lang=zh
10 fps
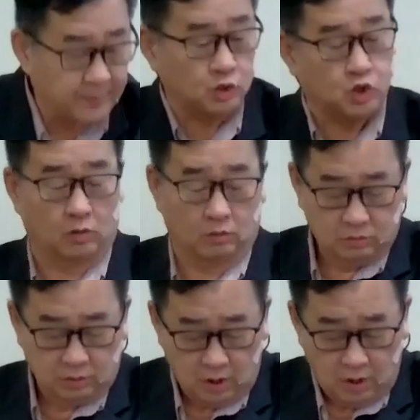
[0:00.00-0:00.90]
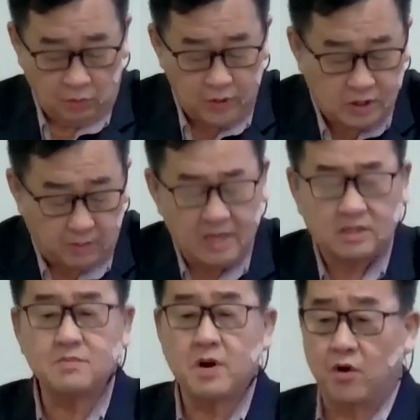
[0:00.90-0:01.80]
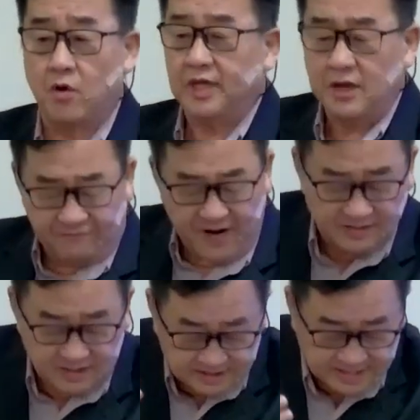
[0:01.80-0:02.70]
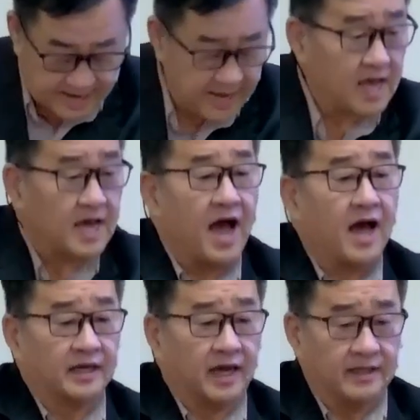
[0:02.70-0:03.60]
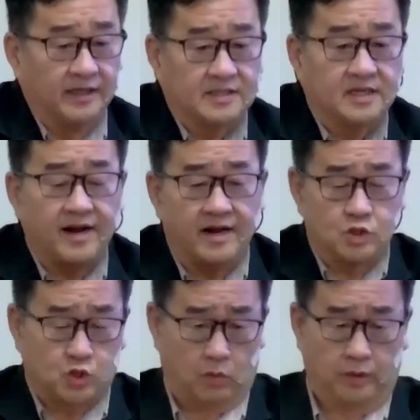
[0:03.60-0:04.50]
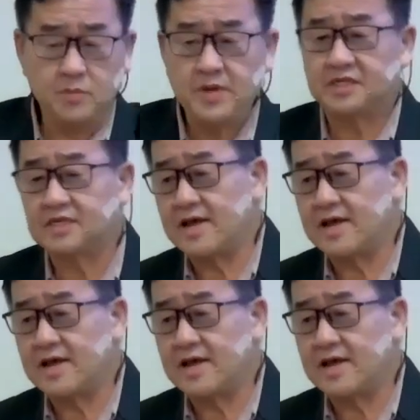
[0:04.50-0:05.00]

走？为什么要这么容易放这些啊呃以色列人走？因为以色列